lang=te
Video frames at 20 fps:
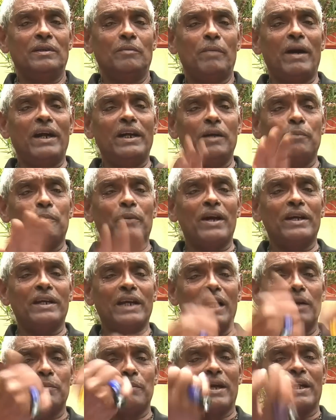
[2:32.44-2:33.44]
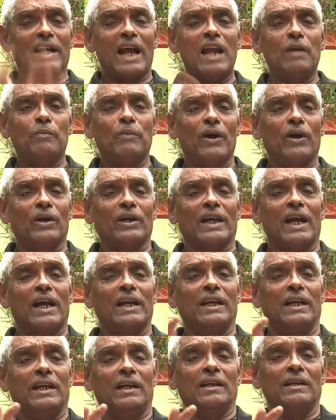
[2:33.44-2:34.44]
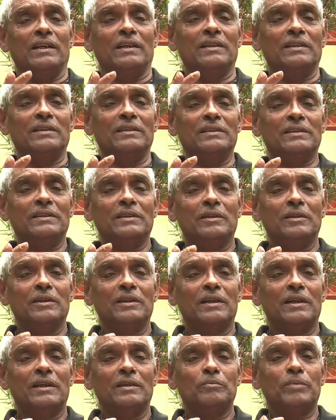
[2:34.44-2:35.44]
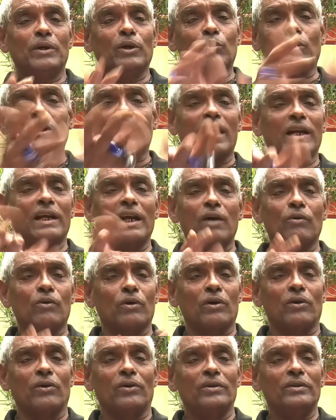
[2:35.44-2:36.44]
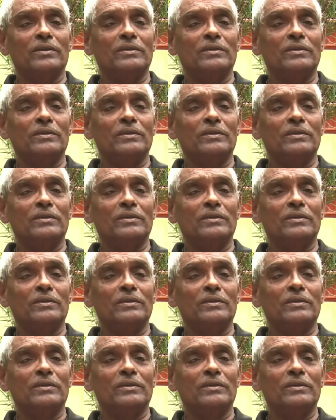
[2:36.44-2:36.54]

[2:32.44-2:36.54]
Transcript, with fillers: పండిపోయి ఎండిపోయి రాలిపోయి ఉంటాయి అన్నీ పీక్కుంటానికి ఏమి ఉండవు